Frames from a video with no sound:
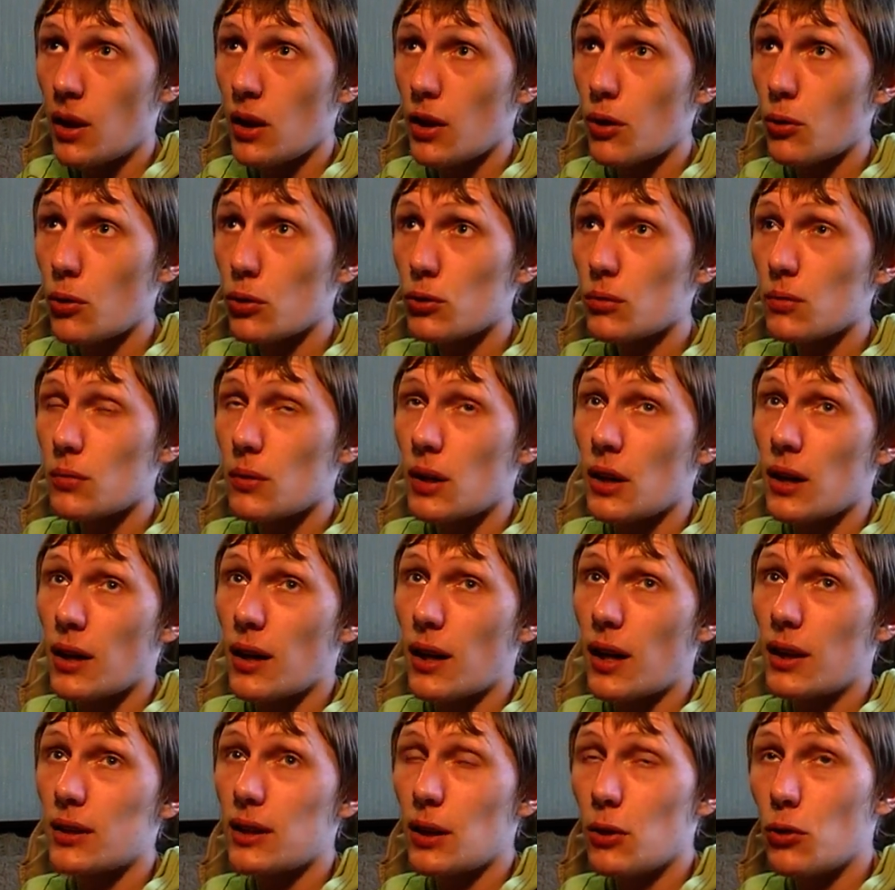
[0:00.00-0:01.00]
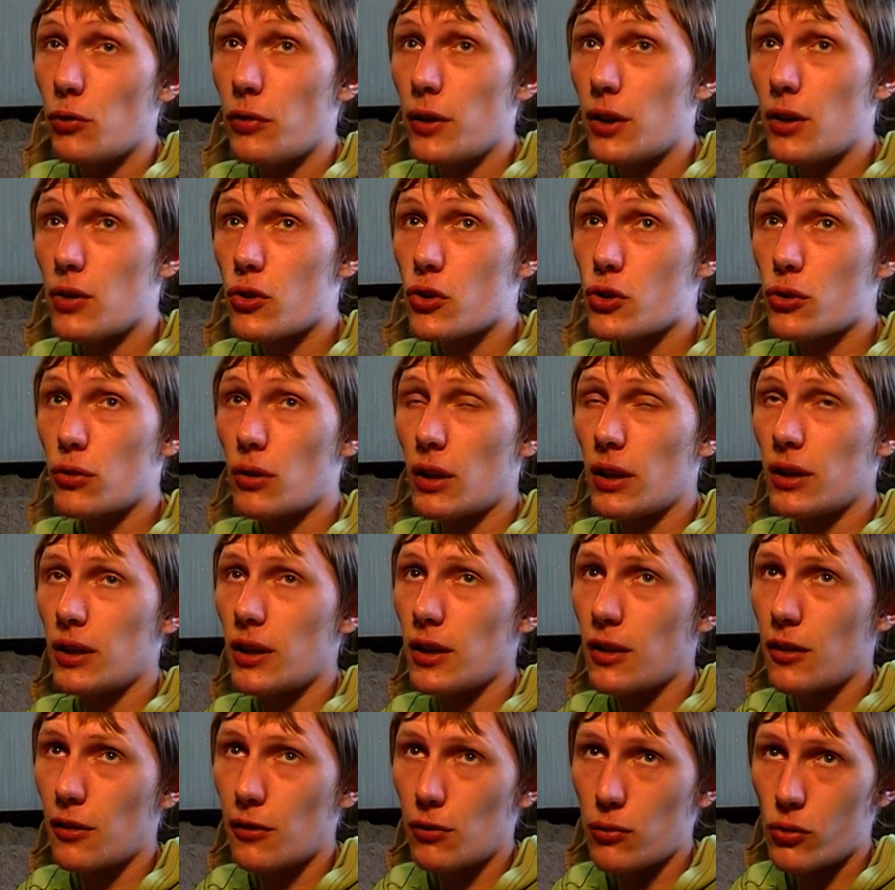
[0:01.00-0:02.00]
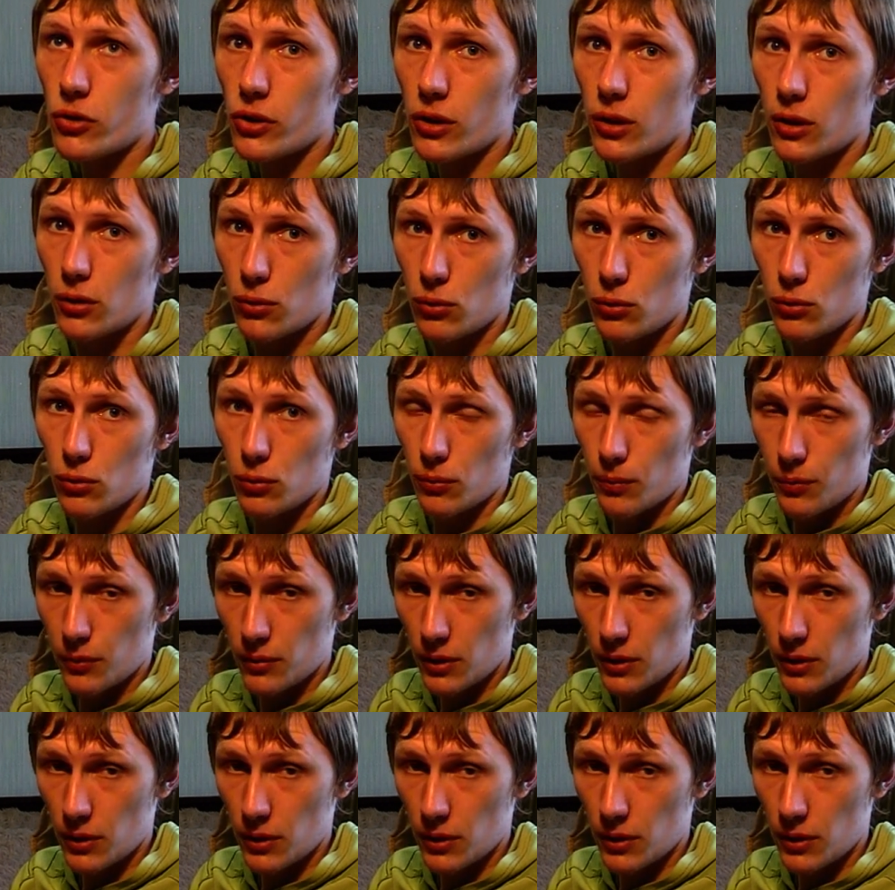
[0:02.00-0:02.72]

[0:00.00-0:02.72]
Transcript: И он, когда увидел, что Родригес уже, ну,